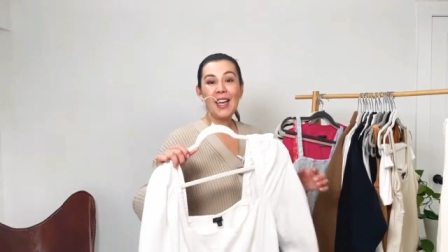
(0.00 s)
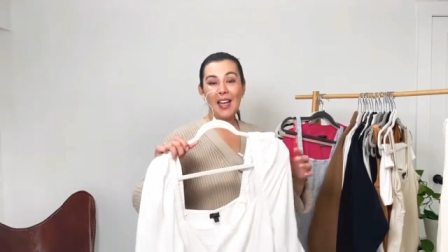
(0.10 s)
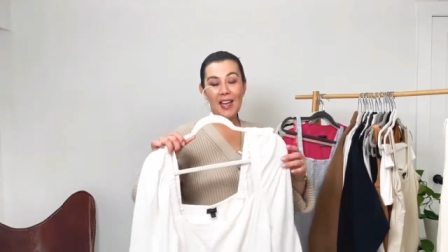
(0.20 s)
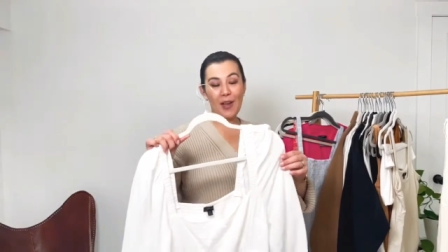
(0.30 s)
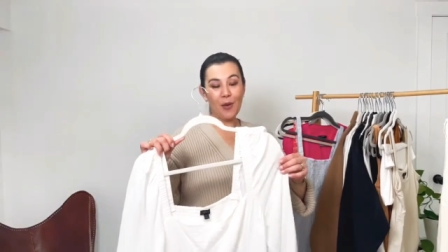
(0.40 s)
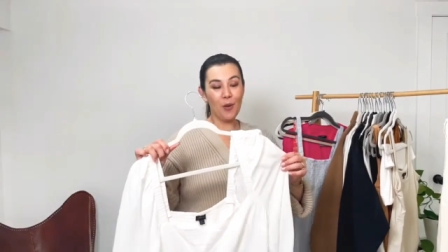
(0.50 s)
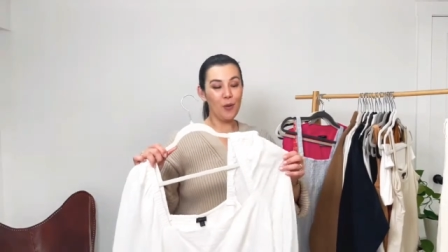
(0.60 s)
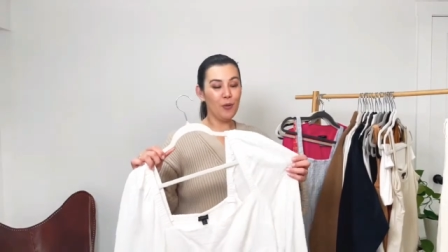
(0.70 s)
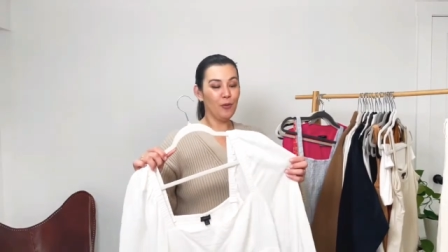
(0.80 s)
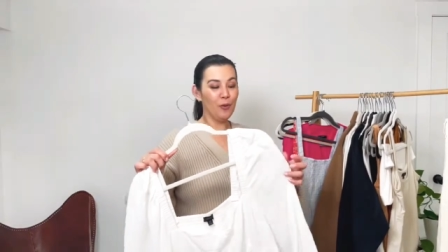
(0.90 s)

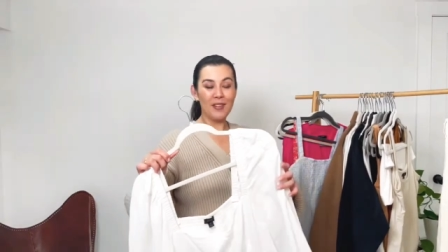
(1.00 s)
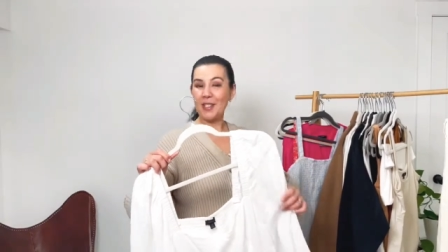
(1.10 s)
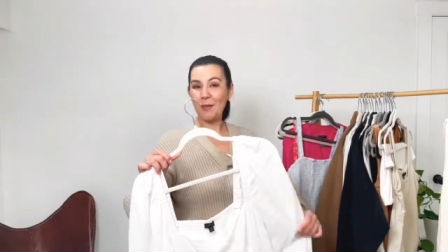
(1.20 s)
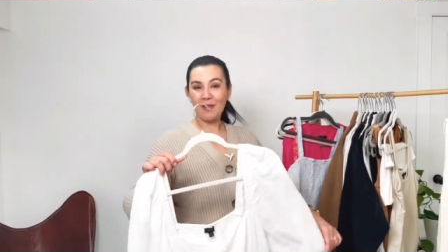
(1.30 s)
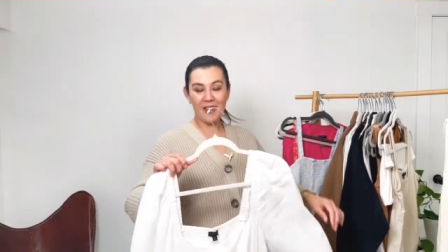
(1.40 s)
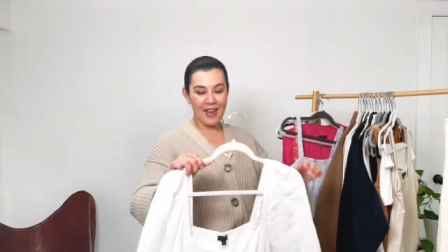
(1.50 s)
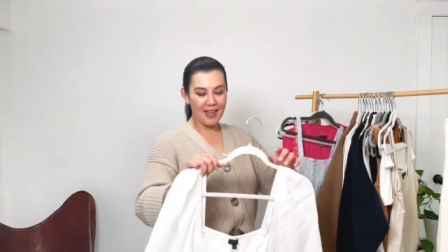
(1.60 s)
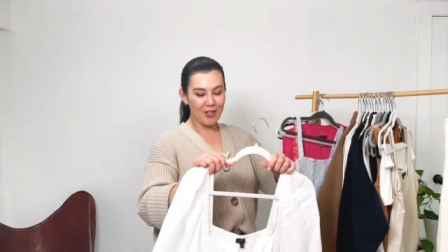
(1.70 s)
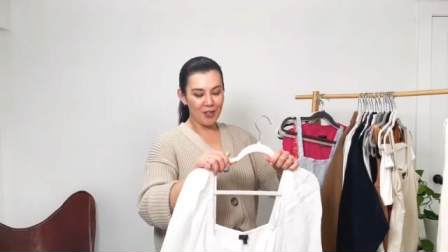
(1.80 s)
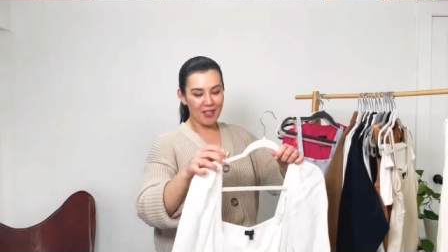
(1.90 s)
eu fui fazer uma
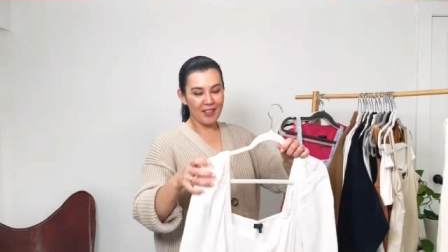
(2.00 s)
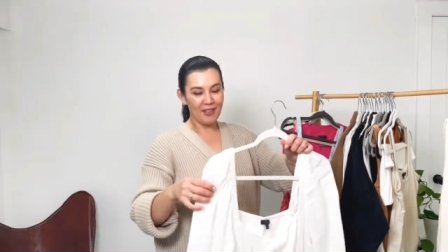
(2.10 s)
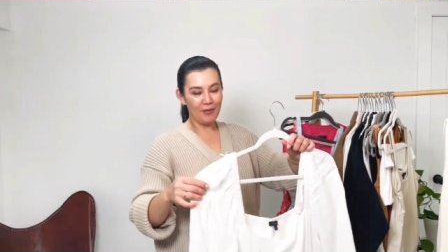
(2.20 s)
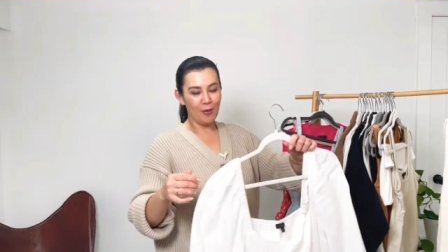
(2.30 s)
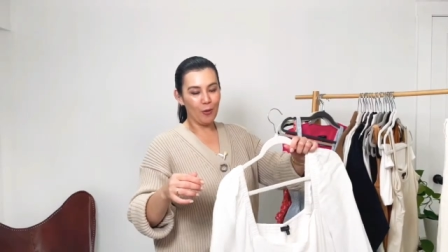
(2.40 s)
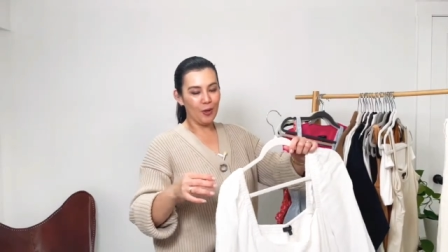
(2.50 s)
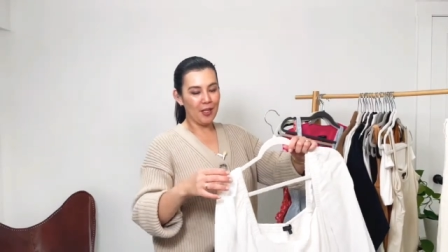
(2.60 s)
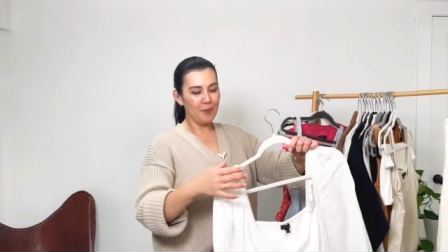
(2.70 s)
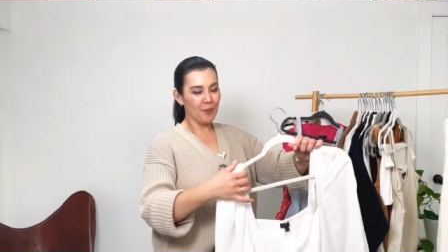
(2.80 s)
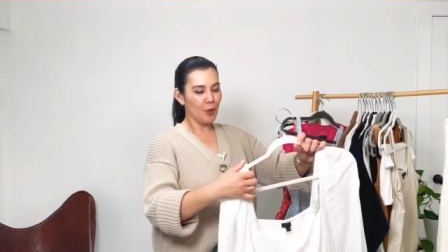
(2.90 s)
viagem e
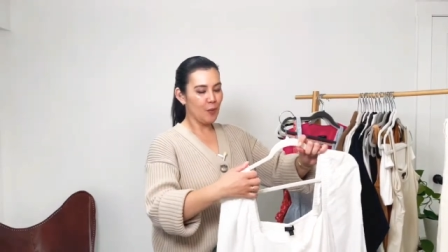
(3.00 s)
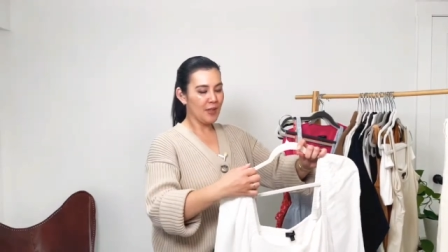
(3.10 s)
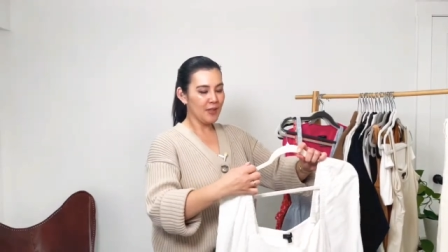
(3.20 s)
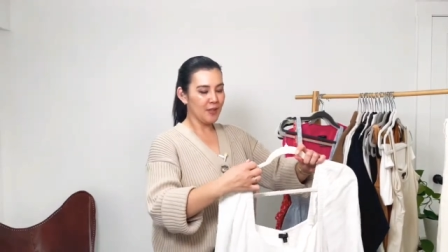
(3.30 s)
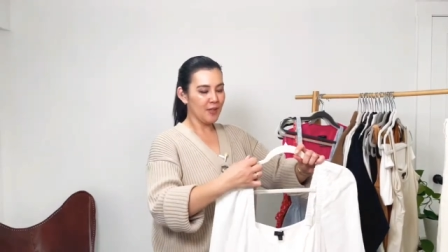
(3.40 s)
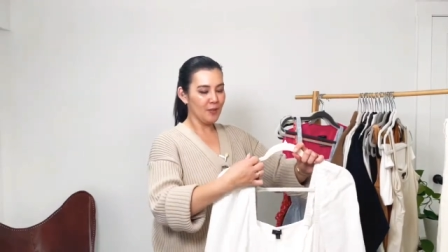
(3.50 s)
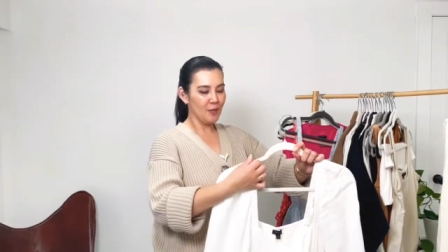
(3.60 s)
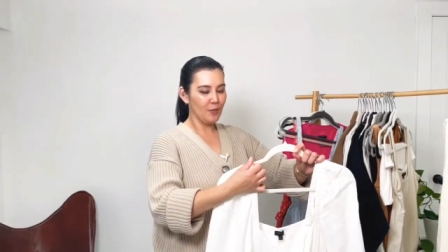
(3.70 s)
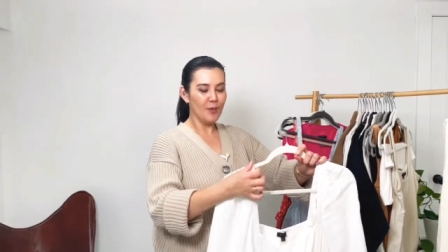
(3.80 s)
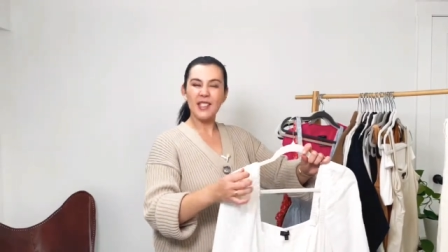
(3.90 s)
foi umas,
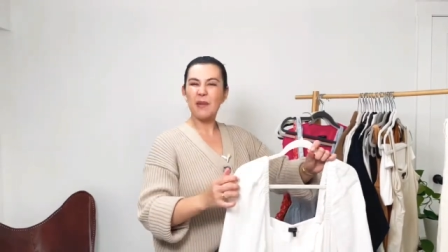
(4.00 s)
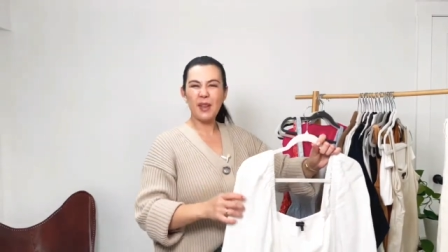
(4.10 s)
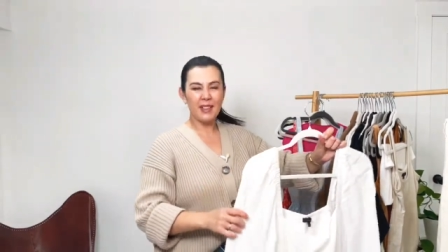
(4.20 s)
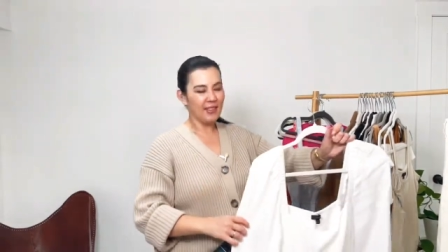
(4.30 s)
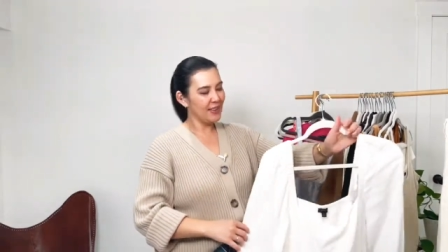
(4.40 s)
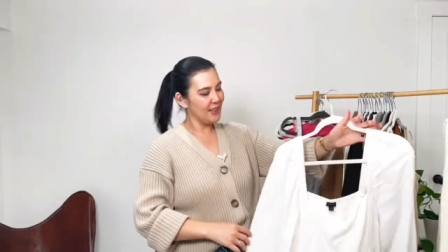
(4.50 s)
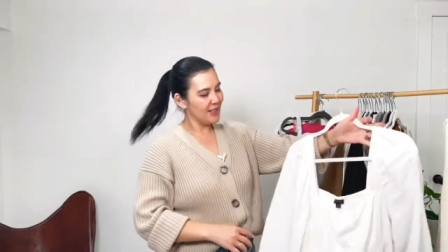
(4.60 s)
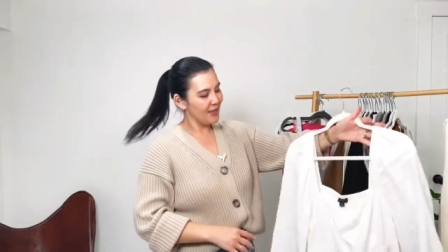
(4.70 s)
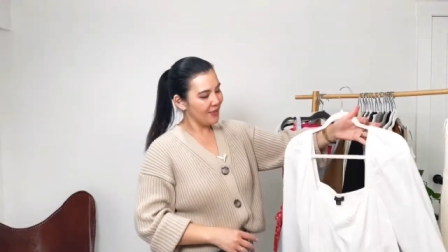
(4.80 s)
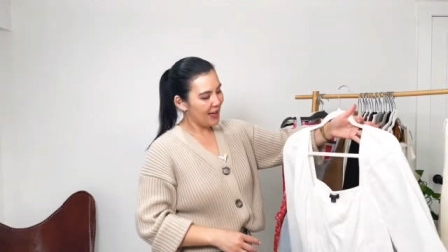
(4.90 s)
uma semana
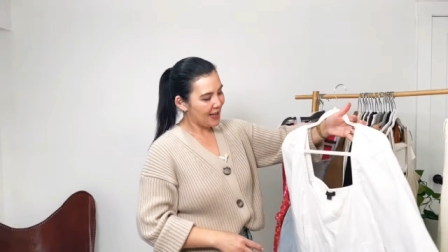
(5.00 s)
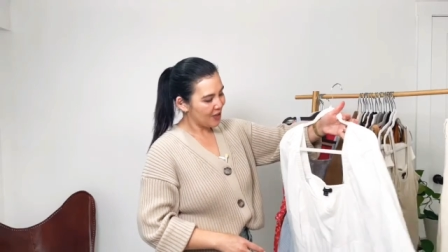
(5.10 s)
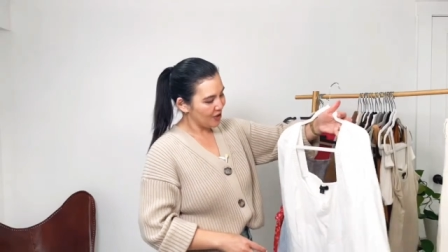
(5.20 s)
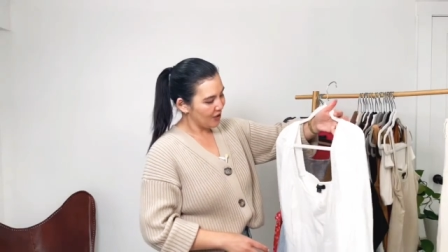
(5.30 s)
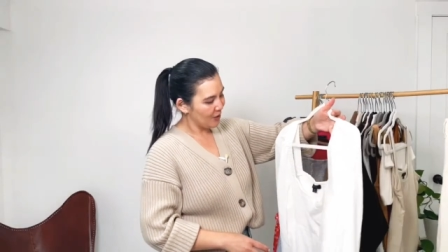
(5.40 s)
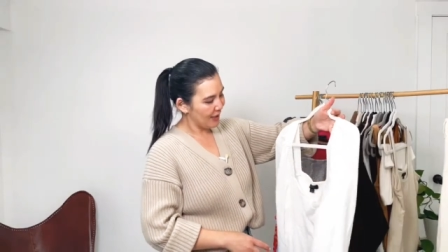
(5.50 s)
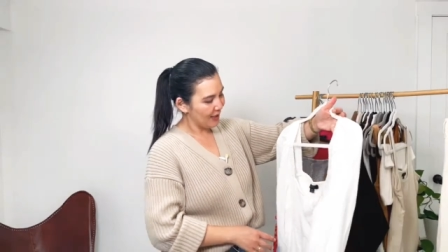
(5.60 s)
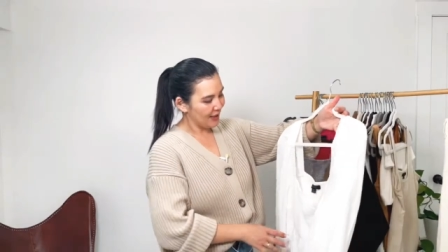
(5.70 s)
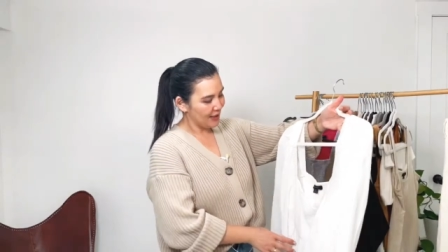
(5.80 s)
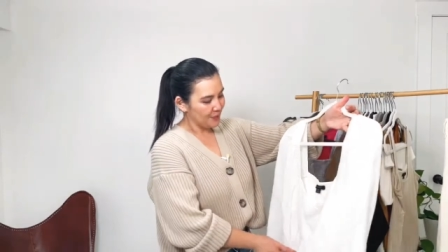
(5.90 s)
antes da viagem e eu
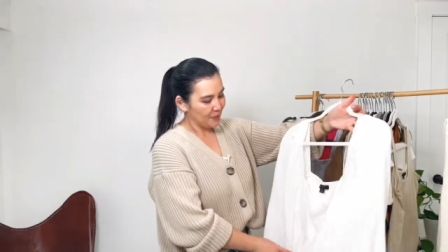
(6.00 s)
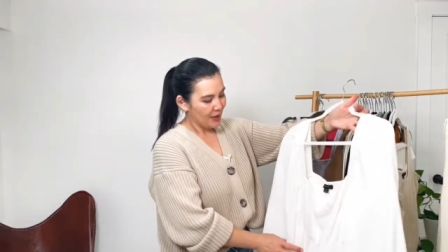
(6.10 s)
queria